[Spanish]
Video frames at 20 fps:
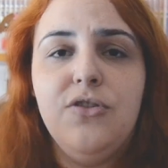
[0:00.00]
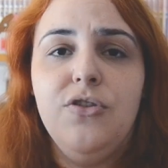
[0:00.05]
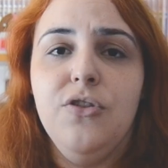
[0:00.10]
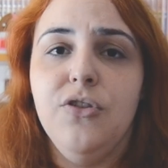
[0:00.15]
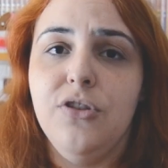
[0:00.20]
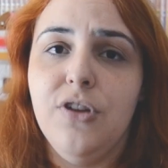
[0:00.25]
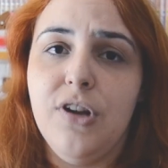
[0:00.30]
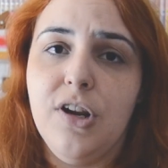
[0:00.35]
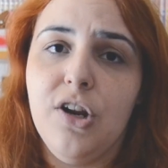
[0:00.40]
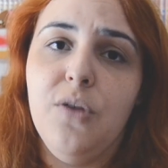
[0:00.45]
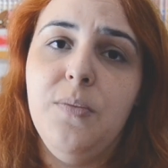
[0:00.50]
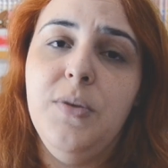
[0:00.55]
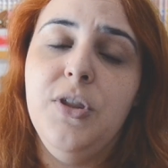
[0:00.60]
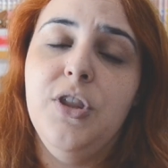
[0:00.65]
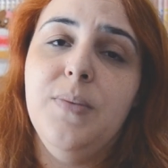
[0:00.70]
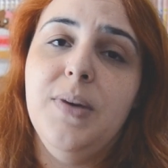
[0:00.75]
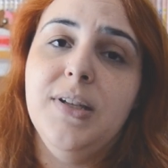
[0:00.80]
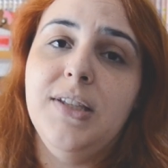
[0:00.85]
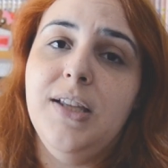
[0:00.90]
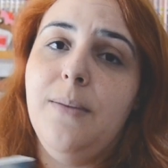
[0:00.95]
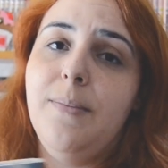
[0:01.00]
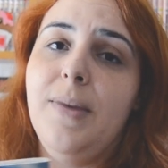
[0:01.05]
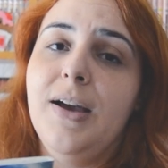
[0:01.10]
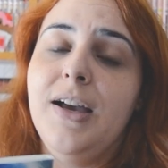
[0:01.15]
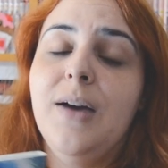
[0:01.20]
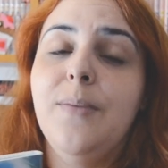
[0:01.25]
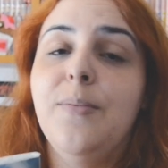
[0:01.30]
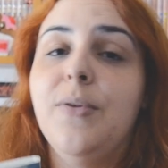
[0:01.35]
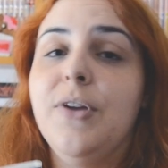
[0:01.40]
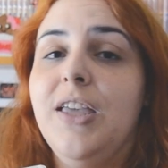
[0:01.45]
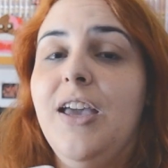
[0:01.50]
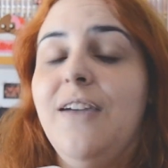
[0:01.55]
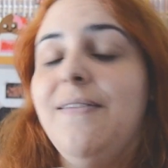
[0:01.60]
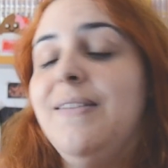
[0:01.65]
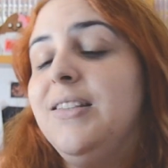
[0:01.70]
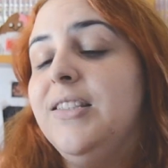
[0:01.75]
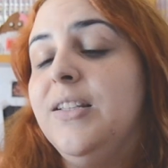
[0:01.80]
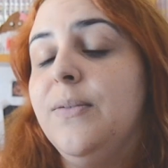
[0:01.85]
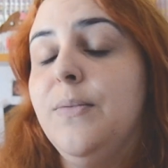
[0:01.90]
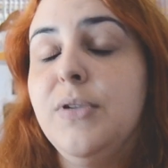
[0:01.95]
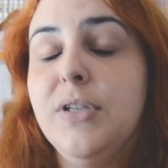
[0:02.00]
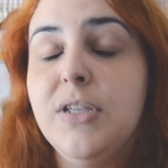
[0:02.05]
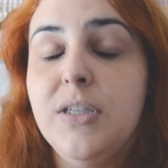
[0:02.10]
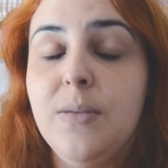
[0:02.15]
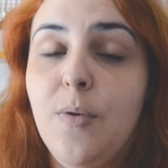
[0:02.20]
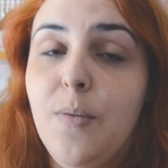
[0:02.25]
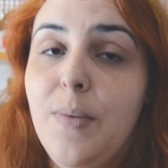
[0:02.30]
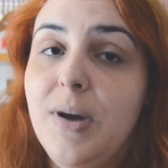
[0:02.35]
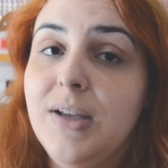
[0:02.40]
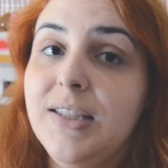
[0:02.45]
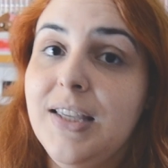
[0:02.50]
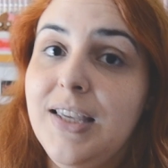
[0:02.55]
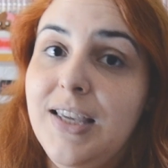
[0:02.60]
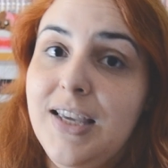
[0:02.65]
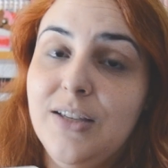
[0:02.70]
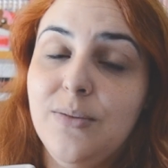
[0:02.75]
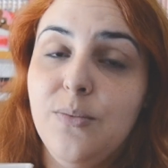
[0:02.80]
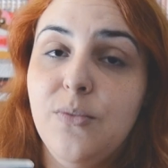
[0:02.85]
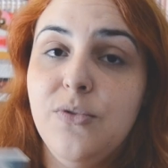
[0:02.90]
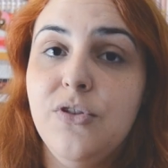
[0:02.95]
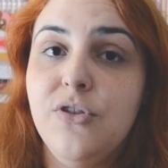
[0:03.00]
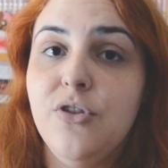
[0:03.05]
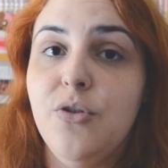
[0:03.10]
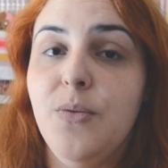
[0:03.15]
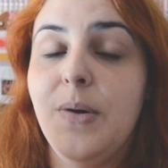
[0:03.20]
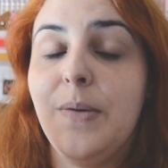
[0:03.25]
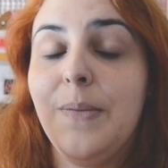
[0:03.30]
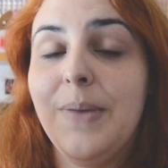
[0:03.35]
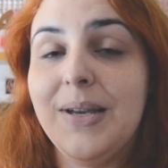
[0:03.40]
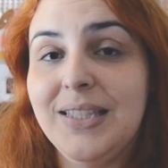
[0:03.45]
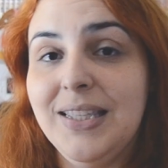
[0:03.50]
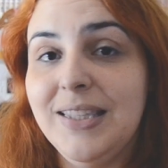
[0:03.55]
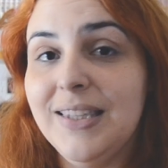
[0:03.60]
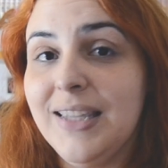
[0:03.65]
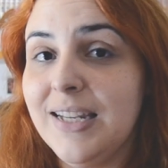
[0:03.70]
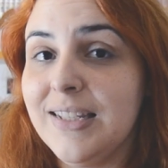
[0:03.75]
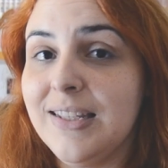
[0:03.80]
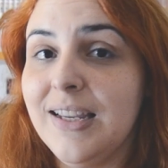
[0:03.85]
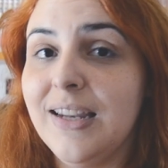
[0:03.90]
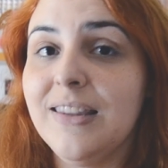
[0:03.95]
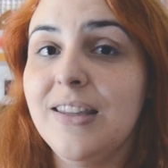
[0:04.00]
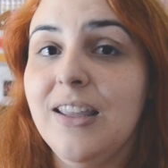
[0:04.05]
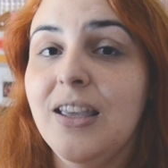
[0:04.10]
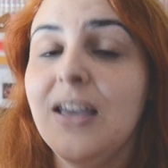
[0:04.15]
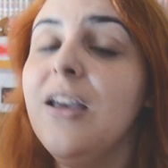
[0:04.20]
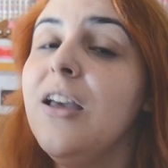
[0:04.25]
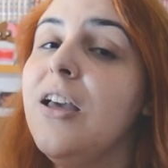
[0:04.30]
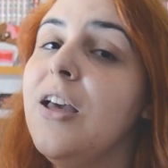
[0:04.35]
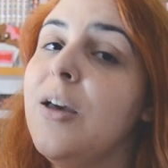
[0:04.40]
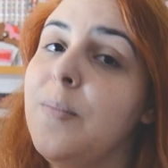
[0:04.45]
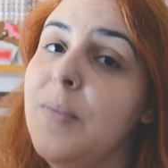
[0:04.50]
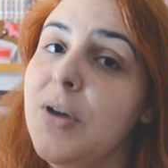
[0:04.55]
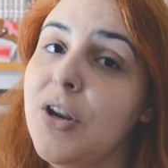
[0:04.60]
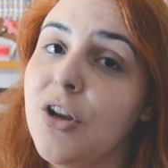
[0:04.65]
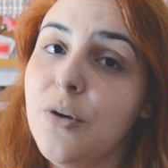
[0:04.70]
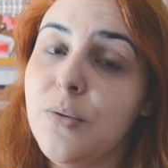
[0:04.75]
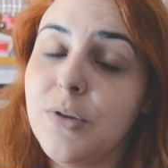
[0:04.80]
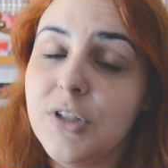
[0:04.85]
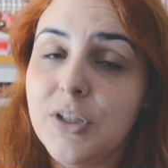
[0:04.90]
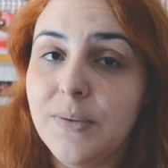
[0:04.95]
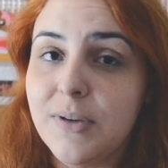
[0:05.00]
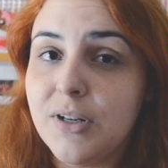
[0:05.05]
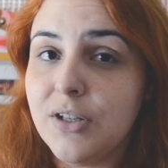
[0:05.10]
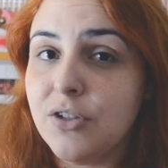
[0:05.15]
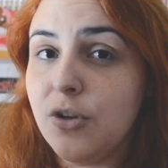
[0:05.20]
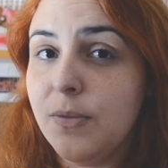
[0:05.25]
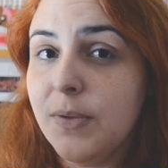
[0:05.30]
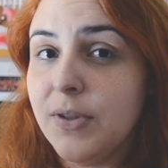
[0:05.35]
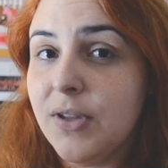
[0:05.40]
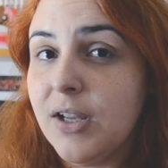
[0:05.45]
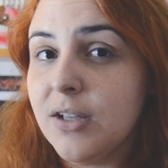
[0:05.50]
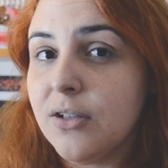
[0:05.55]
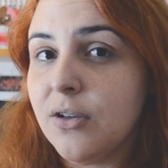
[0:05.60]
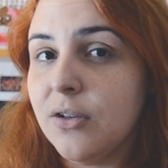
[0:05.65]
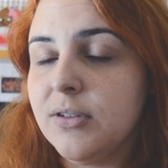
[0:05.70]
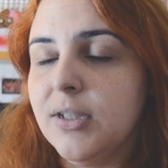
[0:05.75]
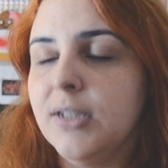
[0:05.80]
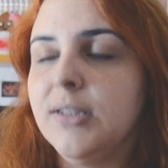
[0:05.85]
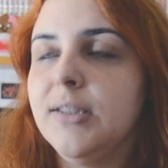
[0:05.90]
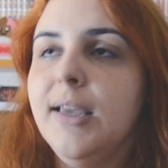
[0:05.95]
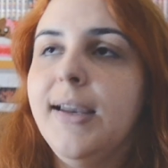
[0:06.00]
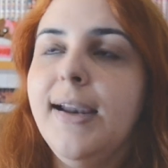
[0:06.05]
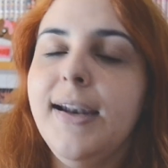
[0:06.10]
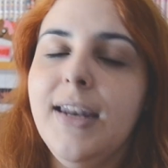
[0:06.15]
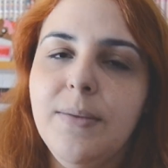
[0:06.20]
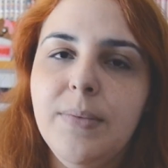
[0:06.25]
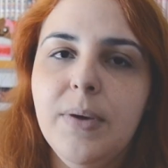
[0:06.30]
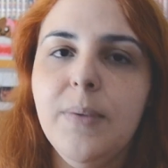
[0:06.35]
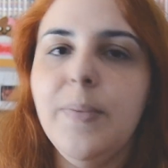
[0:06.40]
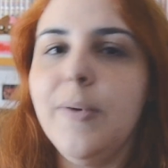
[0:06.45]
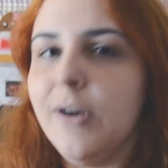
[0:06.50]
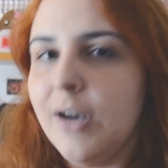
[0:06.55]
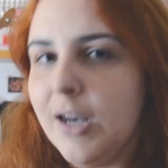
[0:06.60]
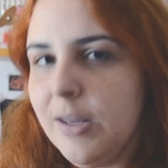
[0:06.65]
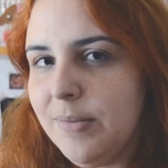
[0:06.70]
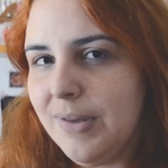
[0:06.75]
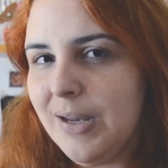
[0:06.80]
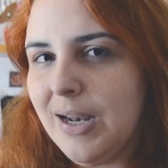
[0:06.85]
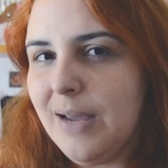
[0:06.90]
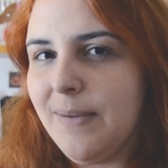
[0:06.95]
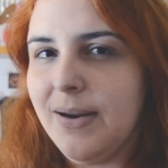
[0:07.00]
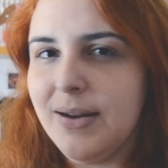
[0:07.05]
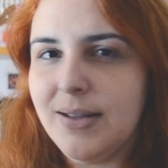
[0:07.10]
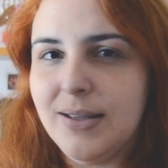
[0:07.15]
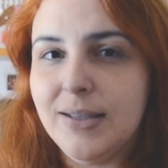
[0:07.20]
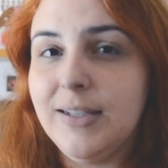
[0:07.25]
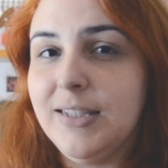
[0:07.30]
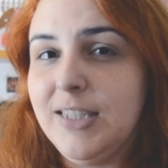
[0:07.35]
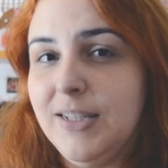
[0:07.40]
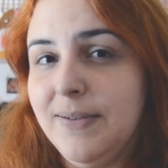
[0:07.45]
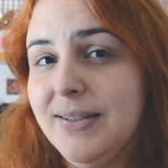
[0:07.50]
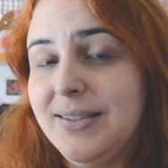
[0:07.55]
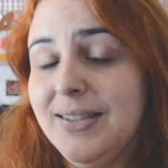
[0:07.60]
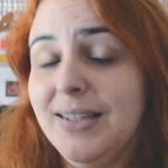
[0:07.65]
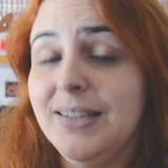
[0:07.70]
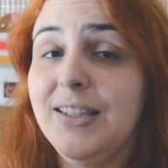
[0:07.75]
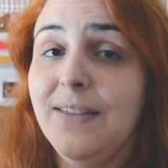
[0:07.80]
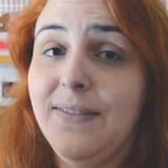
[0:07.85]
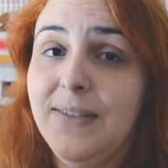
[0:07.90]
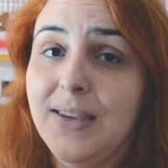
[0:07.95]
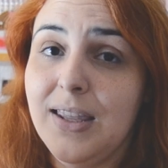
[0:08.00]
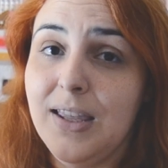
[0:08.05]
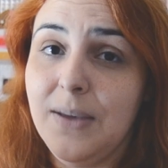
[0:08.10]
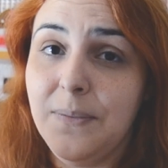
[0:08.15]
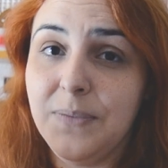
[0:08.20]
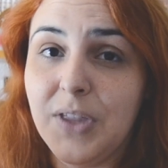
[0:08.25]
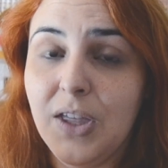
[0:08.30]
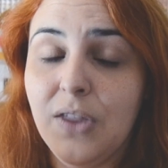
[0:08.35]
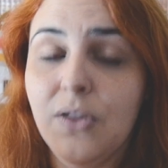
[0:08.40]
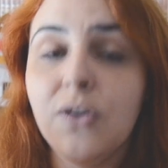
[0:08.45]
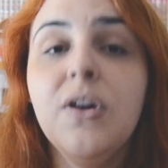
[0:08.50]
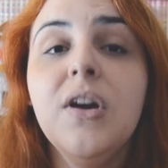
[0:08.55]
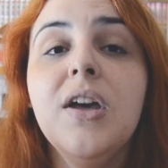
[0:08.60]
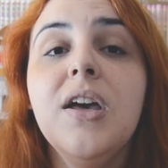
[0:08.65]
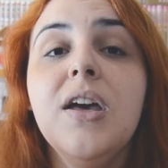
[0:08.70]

Yo os lo recomiendo más el manga porque avanza muchísimo más y es muchísimo más interesante ver cómo se van resolviendo las cosas que el anime, pero el anime la verdad es que está bastante bien adaptado